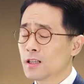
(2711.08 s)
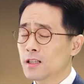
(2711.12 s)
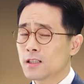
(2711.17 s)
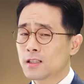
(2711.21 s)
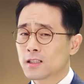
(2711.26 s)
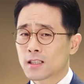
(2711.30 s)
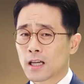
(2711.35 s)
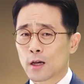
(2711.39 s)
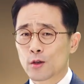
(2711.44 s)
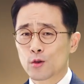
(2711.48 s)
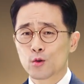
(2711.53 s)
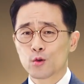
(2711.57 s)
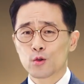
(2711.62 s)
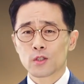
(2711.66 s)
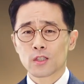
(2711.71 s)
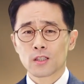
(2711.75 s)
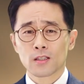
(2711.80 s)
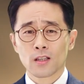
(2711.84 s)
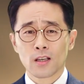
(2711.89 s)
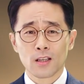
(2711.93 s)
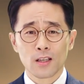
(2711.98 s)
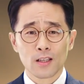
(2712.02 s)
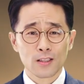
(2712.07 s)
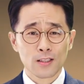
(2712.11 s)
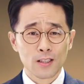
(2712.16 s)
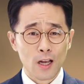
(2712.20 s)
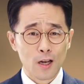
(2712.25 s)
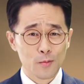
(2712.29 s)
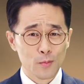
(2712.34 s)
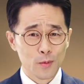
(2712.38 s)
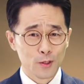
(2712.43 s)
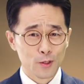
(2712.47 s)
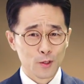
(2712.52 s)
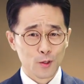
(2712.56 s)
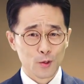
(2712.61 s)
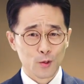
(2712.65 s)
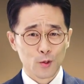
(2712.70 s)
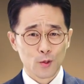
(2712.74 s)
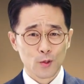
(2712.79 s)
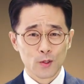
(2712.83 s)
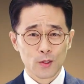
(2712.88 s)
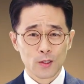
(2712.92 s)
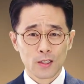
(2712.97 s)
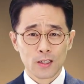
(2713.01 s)
이 자유시대에
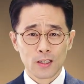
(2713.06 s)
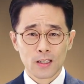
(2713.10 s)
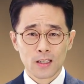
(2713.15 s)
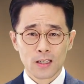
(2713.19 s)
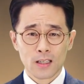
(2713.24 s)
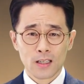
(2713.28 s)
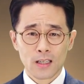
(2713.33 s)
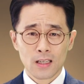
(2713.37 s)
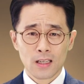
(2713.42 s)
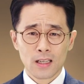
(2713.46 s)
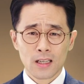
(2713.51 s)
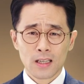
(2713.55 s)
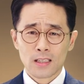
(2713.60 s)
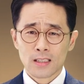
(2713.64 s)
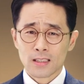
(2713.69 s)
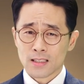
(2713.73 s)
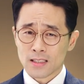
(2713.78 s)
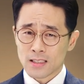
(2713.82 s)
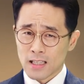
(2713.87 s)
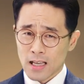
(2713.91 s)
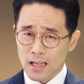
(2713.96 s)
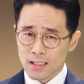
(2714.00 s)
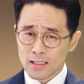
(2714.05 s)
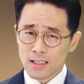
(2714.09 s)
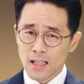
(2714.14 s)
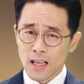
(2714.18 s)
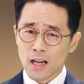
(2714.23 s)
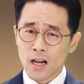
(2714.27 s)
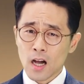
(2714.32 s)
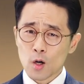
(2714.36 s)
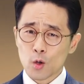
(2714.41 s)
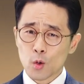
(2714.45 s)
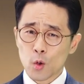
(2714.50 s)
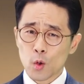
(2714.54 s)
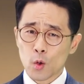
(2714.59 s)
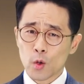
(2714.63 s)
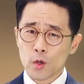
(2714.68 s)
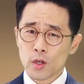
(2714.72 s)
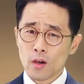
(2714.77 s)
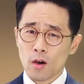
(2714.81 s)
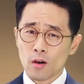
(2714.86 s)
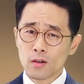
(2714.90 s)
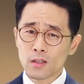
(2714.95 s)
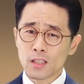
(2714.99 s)
살면서도
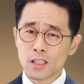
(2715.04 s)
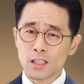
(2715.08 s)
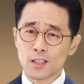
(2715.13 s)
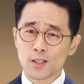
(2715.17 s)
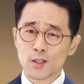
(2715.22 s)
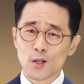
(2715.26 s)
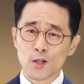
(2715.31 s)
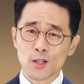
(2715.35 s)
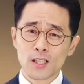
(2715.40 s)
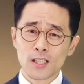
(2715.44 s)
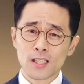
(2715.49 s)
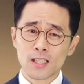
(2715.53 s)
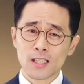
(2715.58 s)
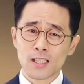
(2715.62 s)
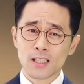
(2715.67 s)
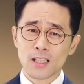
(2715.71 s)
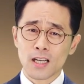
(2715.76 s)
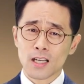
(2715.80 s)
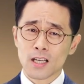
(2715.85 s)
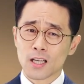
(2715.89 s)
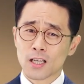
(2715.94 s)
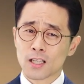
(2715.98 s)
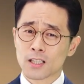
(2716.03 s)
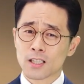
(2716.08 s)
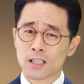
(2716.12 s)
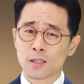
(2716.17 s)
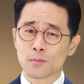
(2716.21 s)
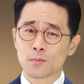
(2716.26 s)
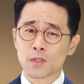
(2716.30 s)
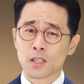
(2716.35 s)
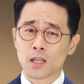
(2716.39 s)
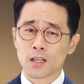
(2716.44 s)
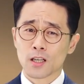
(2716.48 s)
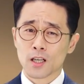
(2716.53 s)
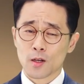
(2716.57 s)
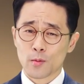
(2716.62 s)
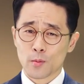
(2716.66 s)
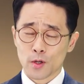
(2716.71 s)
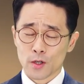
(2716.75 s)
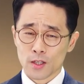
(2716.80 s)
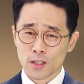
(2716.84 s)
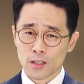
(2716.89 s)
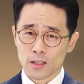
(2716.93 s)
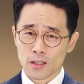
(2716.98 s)
냉랭하고 형식적인 신앙에
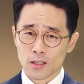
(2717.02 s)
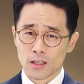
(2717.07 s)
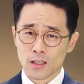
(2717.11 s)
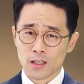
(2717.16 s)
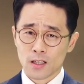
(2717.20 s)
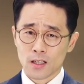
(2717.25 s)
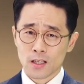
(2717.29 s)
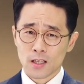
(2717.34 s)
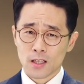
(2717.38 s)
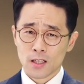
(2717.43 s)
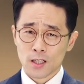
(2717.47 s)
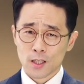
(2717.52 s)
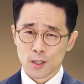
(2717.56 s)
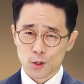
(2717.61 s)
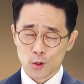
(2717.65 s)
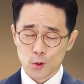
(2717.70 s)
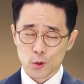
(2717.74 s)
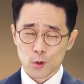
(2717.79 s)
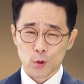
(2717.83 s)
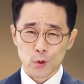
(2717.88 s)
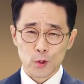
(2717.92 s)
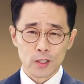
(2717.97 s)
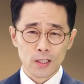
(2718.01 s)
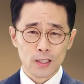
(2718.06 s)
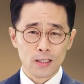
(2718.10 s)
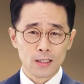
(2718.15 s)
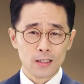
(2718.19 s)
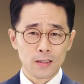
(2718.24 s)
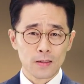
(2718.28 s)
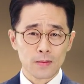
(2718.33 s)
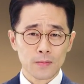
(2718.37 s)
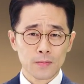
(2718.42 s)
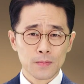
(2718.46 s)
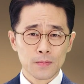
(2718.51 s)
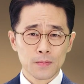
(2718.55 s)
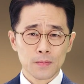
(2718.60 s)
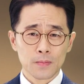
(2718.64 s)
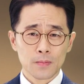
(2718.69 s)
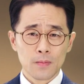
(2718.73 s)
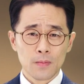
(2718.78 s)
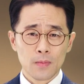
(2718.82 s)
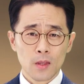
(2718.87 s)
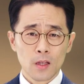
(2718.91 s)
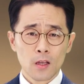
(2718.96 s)
집착해버린 기독교인들,
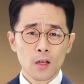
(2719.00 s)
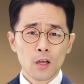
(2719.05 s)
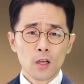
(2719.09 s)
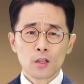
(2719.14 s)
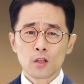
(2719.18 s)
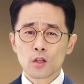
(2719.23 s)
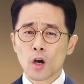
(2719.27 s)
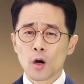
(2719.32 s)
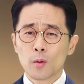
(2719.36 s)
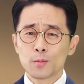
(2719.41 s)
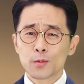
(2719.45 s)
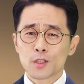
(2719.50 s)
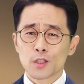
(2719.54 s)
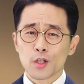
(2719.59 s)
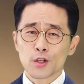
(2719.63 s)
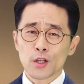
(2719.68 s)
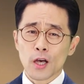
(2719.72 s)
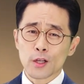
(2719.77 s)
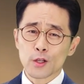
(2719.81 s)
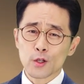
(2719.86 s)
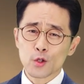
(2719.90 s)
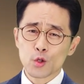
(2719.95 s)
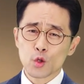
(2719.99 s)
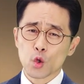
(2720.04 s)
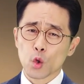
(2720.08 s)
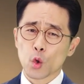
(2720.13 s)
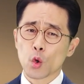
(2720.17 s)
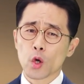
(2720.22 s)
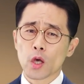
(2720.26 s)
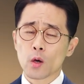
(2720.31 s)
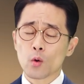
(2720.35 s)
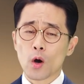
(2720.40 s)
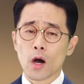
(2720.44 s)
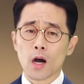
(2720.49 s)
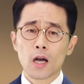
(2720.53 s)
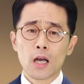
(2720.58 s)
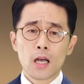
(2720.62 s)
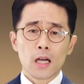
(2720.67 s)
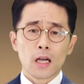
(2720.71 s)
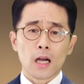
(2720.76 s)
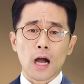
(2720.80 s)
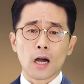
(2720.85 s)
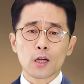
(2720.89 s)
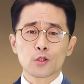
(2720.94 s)
넘쳐나는 교회와
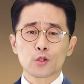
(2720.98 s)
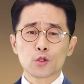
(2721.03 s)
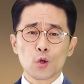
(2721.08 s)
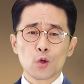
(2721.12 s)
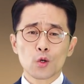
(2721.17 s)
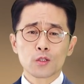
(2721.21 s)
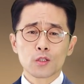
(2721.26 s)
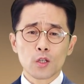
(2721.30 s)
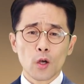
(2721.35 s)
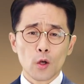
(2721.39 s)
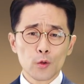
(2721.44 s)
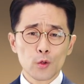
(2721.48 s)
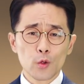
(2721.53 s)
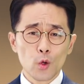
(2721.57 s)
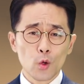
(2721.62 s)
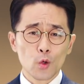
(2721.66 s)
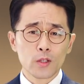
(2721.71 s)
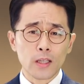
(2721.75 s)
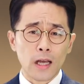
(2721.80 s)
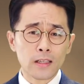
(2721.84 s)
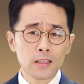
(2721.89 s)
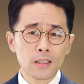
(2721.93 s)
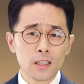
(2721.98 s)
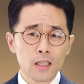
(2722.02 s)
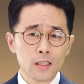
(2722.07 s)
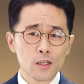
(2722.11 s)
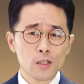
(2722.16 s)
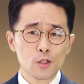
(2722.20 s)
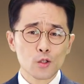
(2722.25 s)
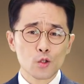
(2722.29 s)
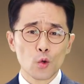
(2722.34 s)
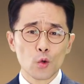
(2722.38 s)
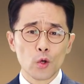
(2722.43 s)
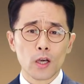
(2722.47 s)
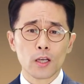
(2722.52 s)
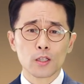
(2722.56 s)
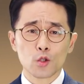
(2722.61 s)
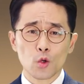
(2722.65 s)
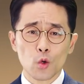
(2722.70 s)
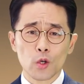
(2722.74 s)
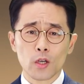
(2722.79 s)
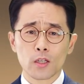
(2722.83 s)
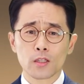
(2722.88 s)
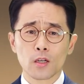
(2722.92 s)
각종 선교 단체들 속에
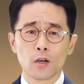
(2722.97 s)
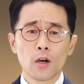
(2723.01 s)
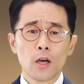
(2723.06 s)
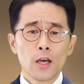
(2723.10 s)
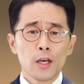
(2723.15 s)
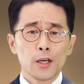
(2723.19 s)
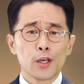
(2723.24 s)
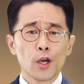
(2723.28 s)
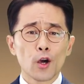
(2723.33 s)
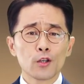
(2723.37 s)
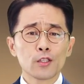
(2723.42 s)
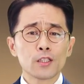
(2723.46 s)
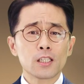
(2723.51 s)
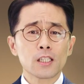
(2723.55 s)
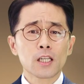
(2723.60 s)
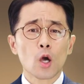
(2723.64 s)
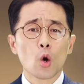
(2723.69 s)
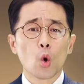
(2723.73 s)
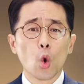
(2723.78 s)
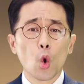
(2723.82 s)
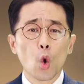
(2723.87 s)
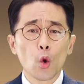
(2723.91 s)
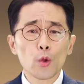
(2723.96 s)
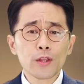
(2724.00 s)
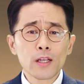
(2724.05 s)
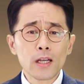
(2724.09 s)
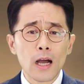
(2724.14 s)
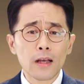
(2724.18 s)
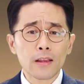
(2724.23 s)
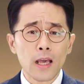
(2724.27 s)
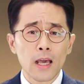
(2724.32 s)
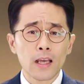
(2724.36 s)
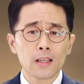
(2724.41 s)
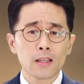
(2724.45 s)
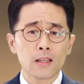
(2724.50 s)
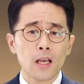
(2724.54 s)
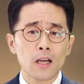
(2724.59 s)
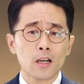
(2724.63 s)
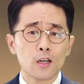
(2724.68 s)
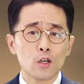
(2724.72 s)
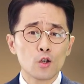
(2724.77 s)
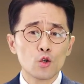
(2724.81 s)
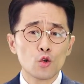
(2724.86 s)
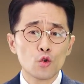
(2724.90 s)
속해서 현실의 온갖
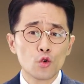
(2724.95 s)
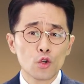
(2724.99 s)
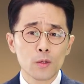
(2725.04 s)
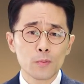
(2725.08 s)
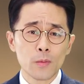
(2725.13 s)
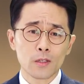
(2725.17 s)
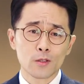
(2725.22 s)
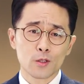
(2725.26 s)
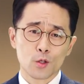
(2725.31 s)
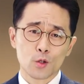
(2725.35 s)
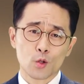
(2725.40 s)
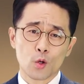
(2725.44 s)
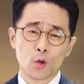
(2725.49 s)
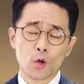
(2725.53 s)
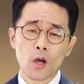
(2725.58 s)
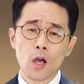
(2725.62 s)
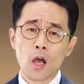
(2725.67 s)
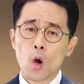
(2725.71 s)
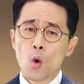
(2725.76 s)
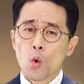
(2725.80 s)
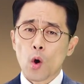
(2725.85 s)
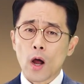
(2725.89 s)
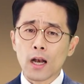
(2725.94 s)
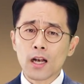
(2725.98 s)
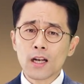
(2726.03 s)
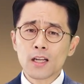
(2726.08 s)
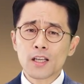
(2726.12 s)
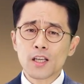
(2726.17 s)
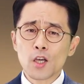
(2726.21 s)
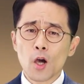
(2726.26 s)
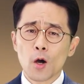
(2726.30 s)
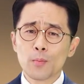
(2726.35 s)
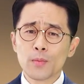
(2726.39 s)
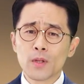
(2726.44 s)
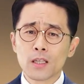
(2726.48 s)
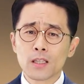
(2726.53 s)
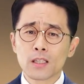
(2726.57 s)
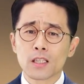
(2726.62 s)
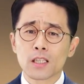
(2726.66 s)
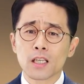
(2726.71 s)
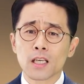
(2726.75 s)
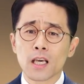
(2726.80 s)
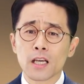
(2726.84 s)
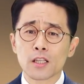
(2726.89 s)
혜택을 누리면서도 활기
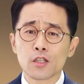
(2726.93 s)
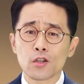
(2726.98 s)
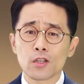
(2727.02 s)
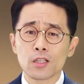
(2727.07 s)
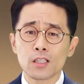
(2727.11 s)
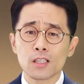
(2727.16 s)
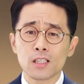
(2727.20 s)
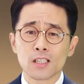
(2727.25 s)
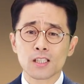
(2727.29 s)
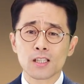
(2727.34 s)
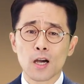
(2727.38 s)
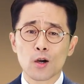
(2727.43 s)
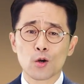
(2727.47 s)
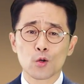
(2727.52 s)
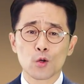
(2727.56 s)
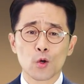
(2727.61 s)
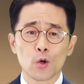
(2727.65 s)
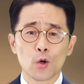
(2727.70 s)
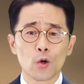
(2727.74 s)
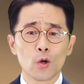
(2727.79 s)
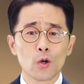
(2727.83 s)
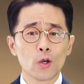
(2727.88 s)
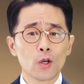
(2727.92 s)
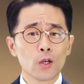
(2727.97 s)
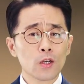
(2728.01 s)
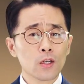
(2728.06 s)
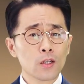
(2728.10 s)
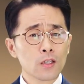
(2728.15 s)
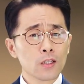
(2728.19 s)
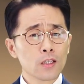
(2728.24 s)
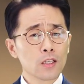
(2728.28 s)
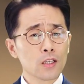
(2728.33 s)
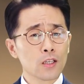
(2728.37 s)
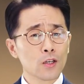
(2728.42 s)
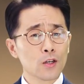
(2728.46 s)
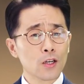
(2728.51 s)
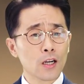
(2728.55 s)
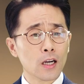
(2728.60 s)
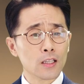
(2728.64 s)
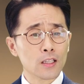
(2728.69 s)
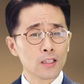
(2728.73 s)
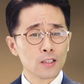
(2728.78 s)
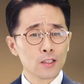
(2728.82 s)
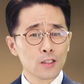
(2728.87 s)
없는 기계적인 신앙으로
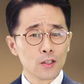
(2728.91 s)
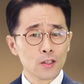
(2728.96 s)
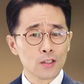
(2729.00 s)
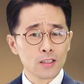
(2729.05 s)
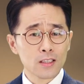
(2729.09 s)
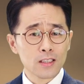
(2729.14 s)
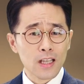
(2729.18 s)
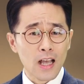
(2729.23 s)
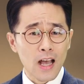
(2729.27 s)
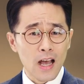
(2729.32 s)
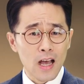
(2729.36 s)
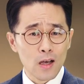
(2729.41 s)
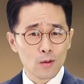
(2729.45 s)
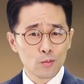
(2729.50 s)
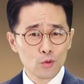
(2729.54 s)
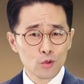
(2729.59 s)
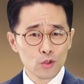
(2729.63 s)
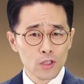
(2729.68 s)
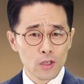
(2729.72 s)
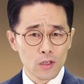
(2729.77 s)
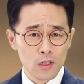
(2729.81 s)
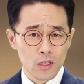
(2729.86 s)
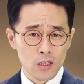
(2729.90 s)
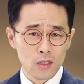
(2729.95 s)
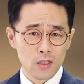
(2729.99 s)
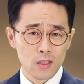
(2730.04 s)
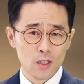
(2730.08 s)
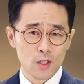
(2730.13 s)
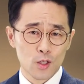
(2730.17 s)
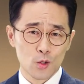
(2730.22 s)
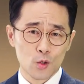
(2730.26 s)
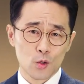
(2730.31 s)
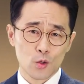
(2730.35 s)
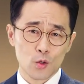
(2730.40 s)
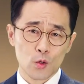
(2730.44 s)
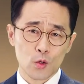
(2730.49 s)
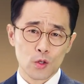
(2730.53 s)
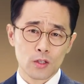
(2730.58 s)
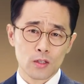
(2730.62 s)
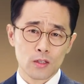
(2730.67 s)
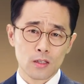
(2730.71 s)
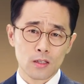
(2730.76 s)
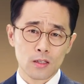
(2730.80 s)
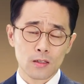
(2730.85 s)
이어가는 그런 사무적인
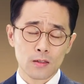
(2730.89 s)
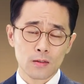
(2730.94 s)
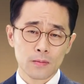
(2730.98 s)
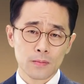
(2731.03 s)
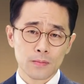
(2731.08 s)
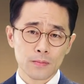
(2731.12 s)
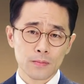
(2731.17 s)
기독교인들,